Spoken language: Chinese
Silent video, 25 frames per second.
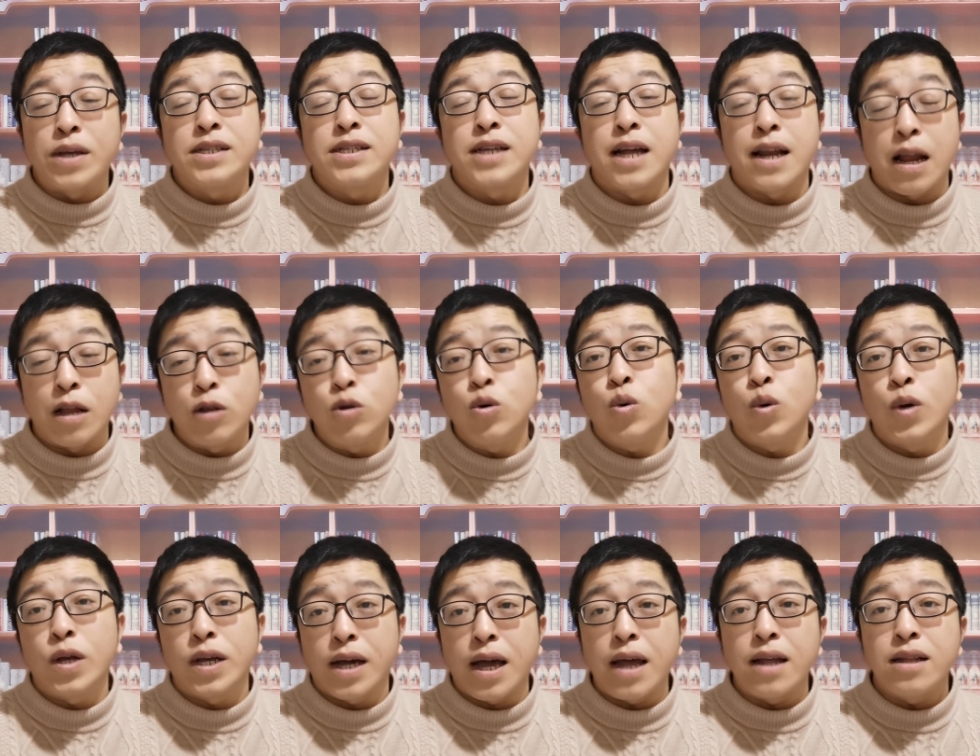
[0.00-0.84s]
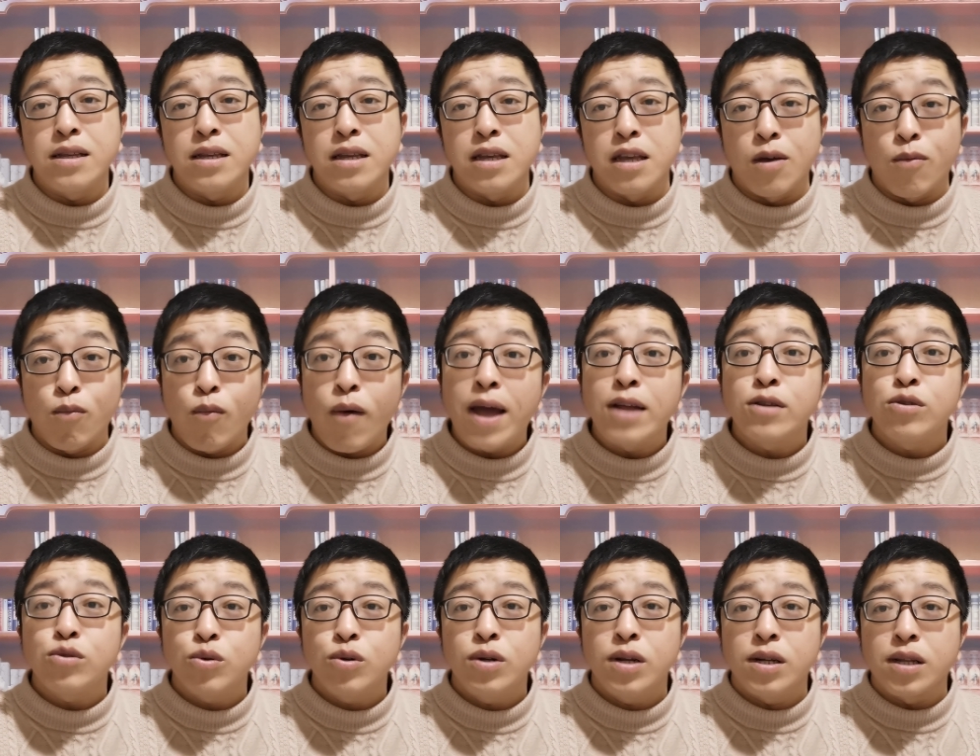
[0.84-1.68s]
显然就会给你歪
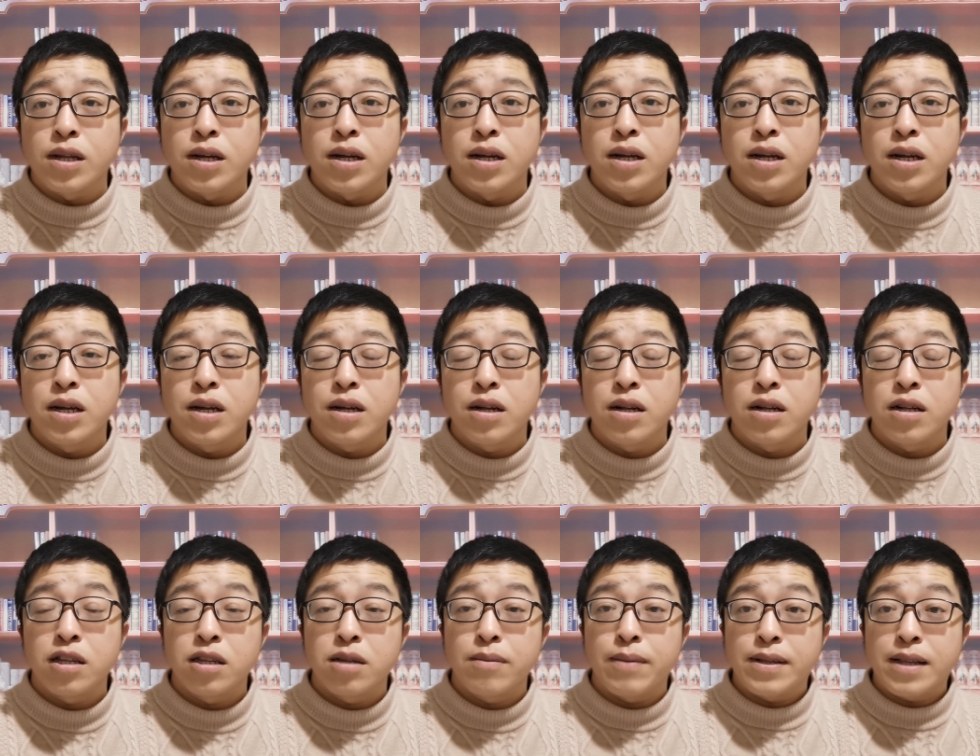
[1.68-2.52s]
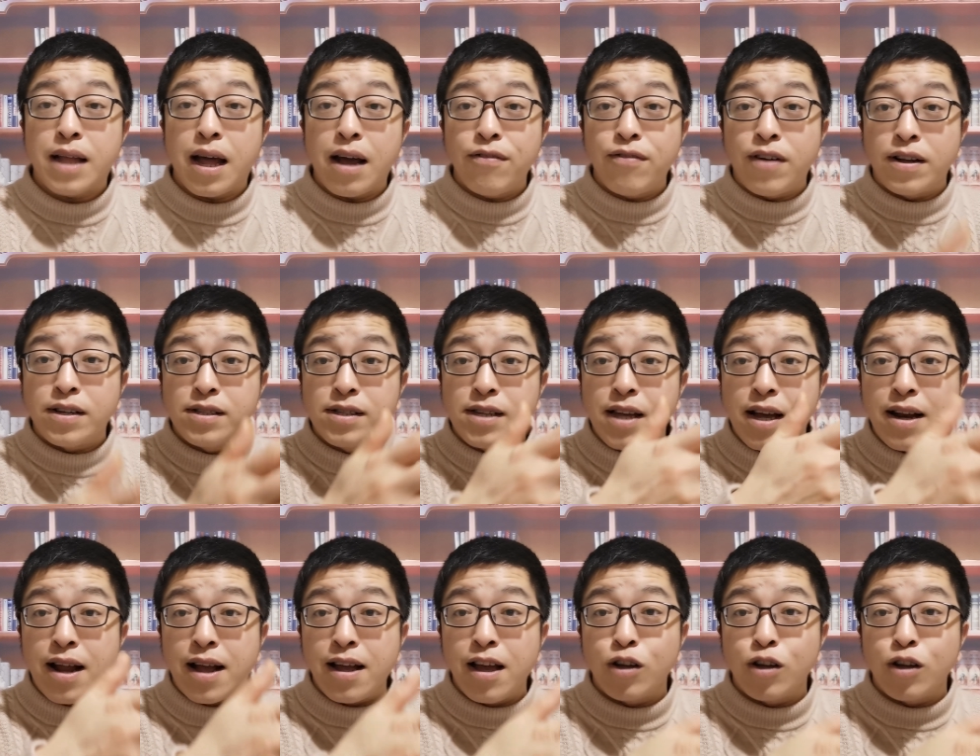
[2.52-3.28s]
曲了的，对吧？他反显